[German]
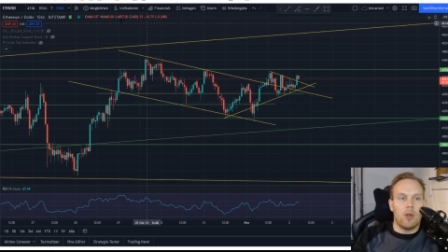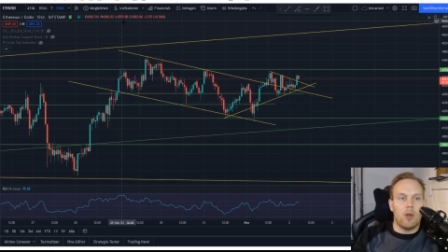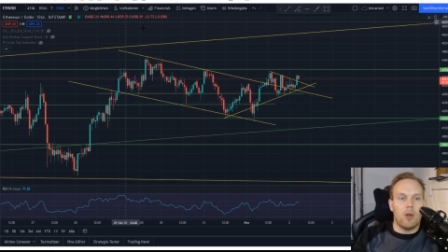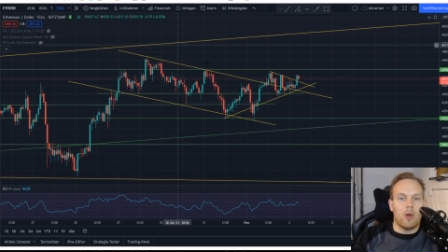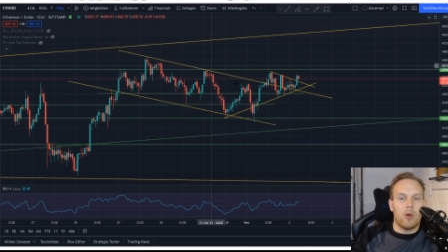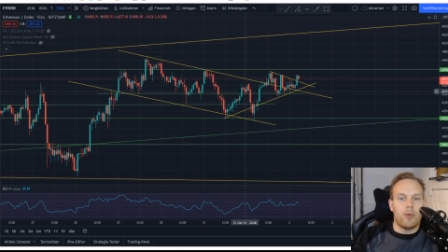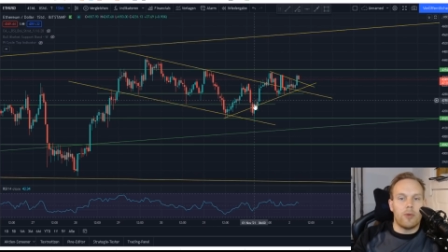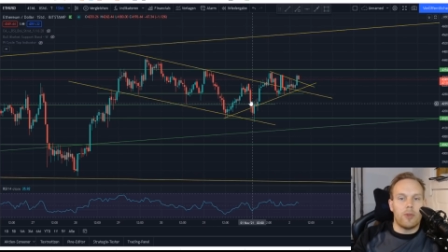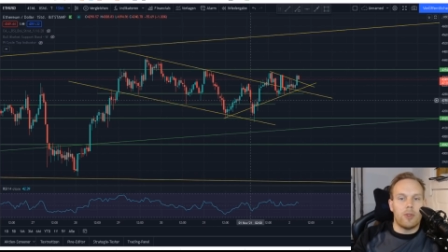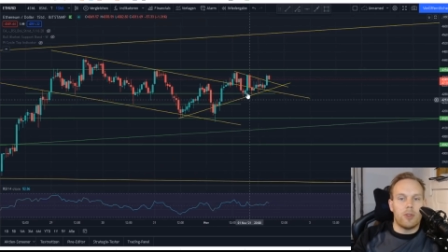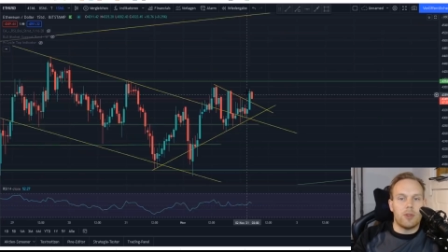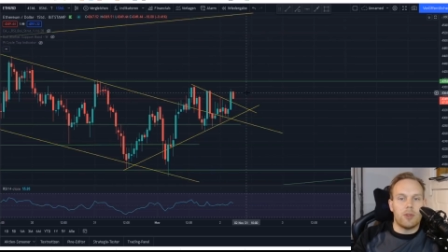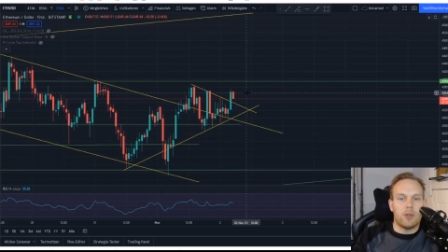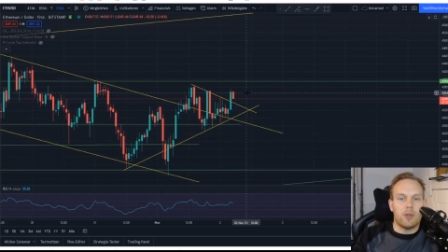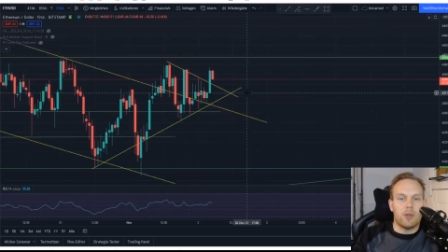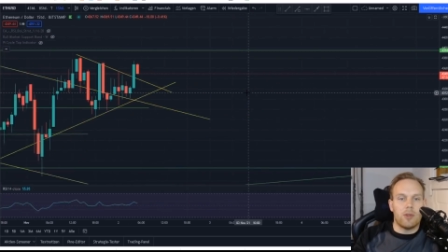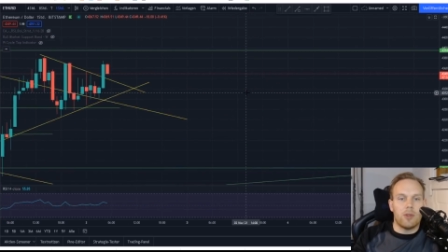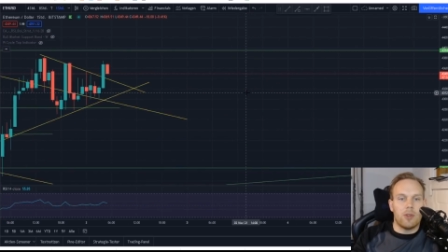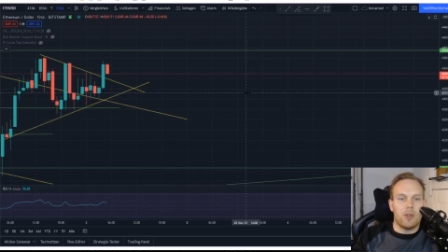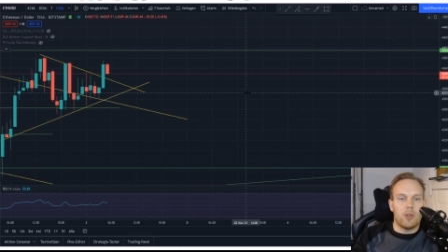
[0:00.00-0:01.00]
auf
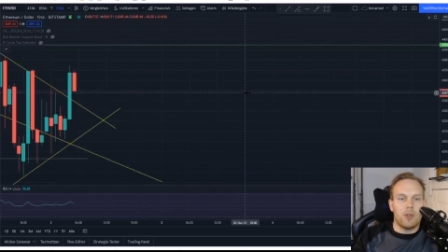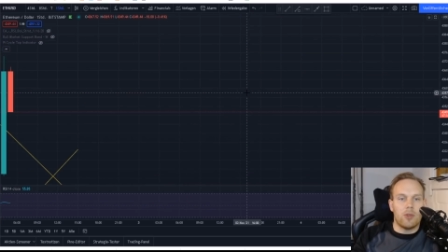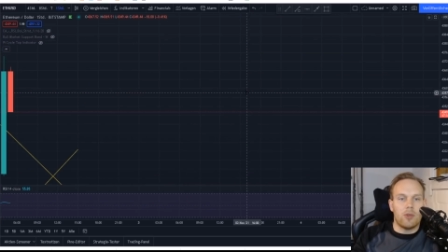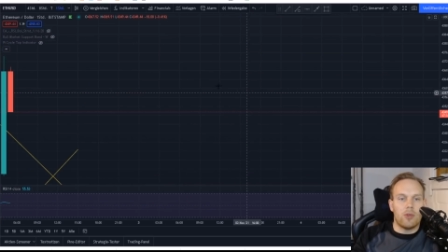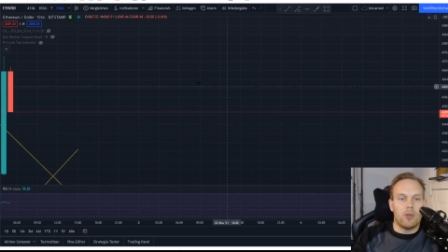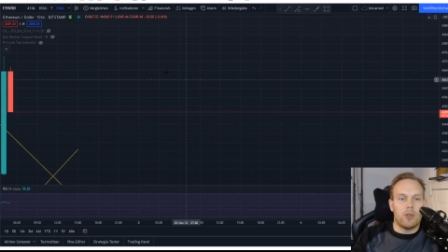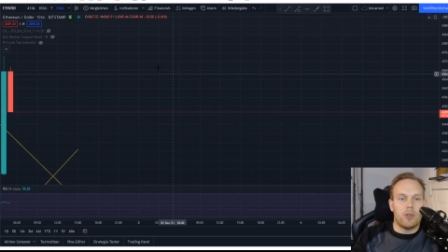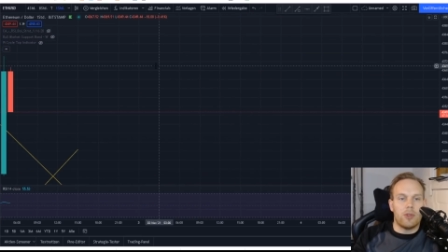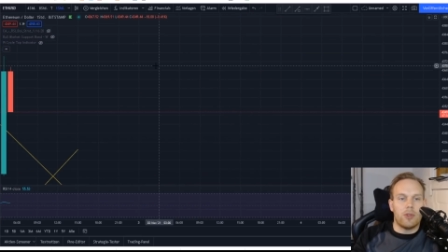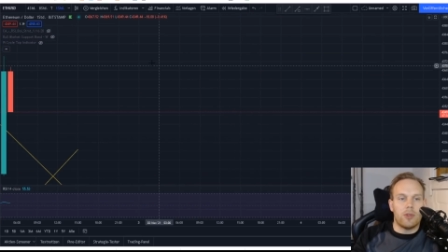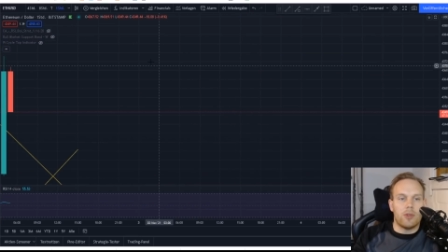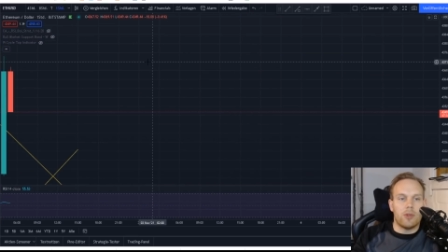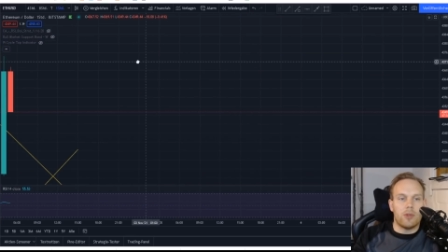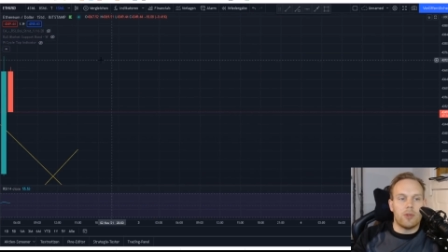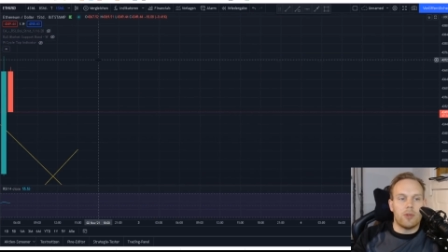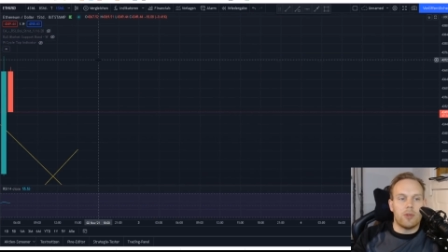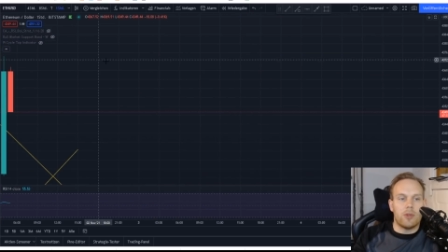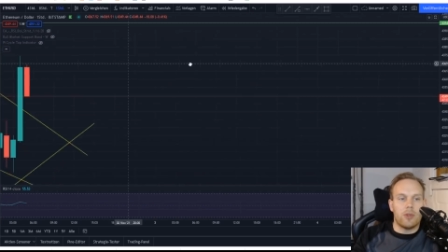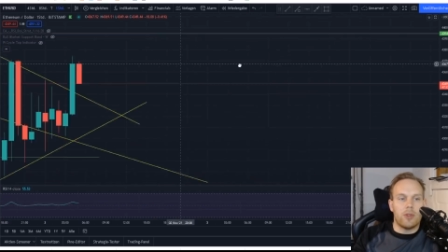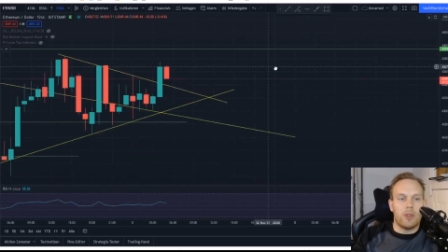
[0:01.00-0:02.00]
diese goldene
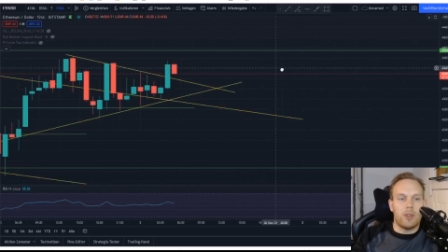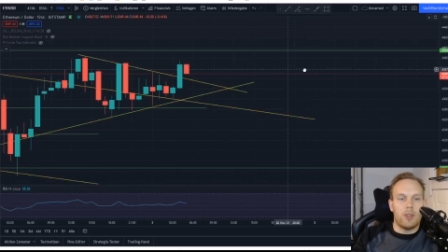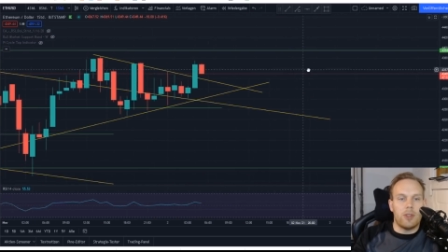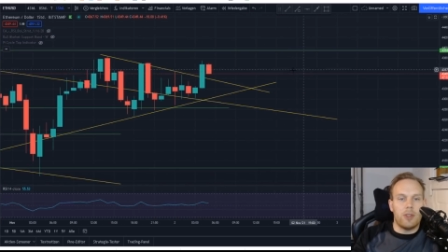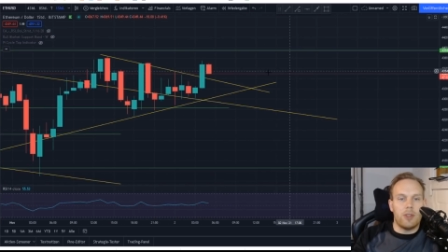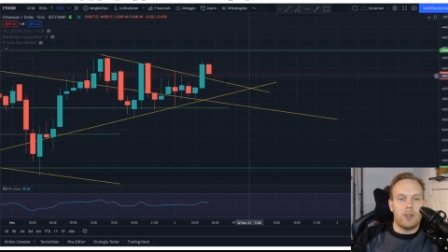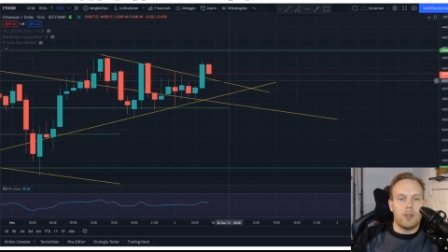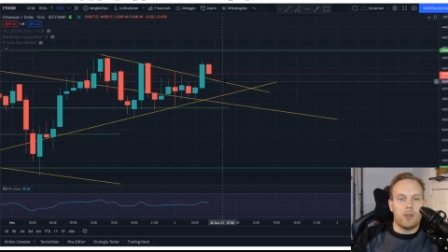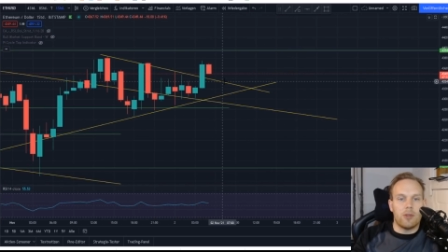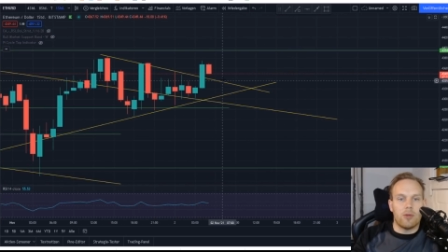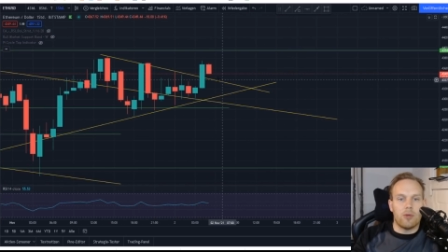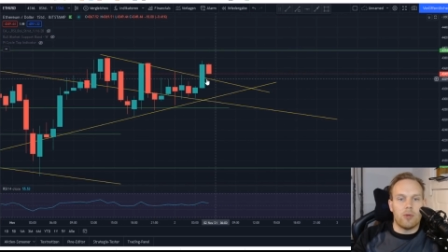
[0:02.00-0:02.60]
Linie